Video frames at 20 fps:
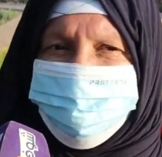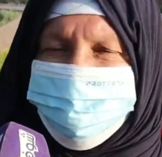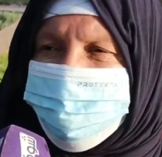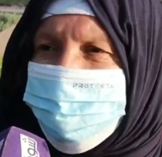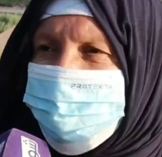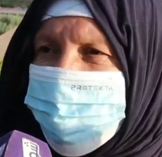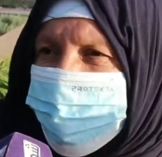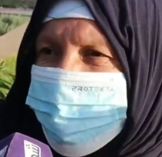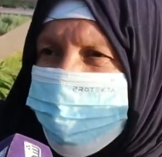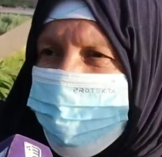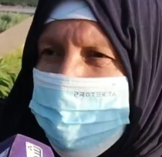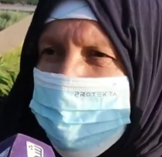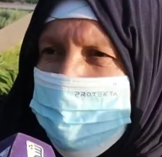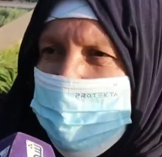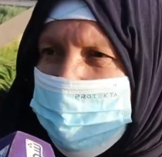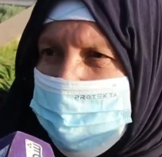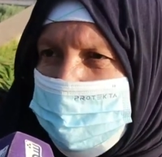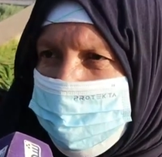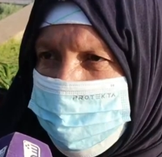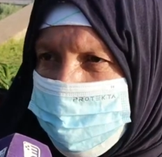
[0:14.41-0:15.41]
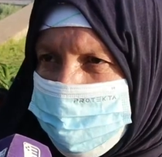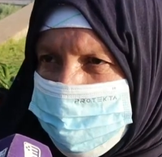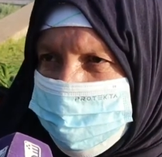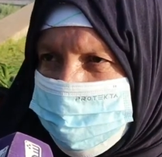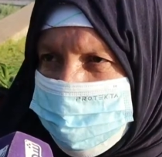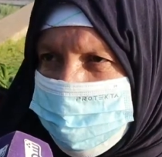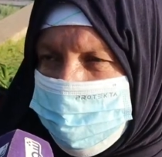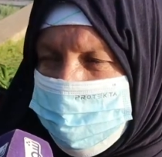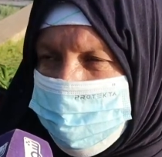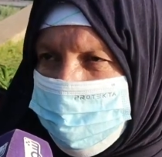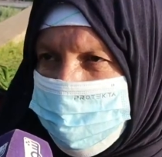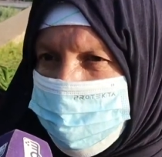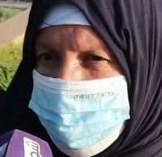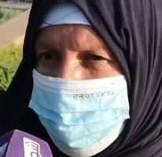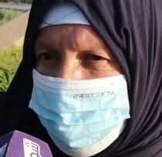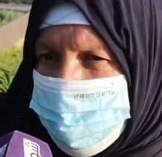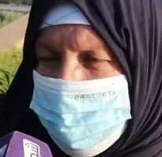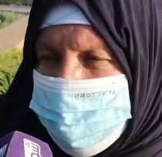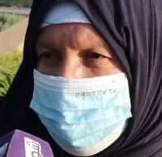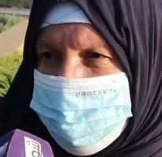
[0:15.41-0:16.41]
نتسلف من الحانوت
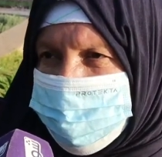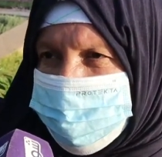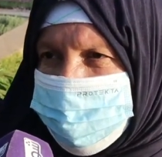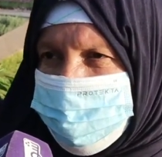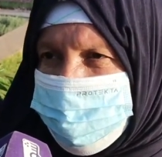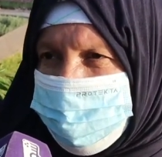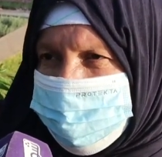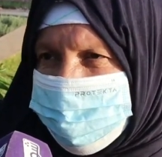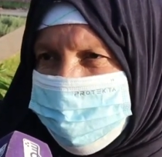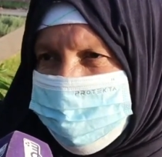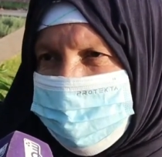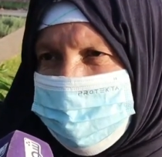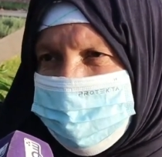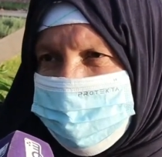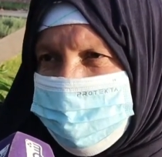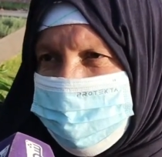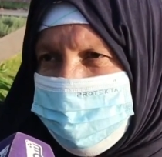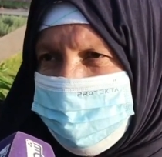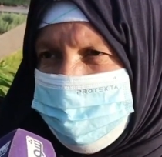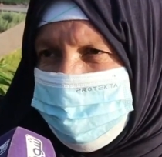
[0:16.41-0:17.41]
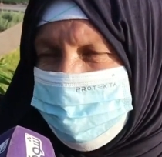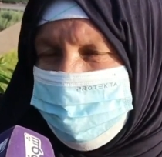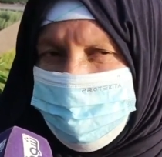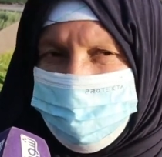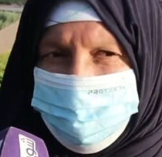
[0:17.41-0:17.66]
وكنعطيه من الصاكه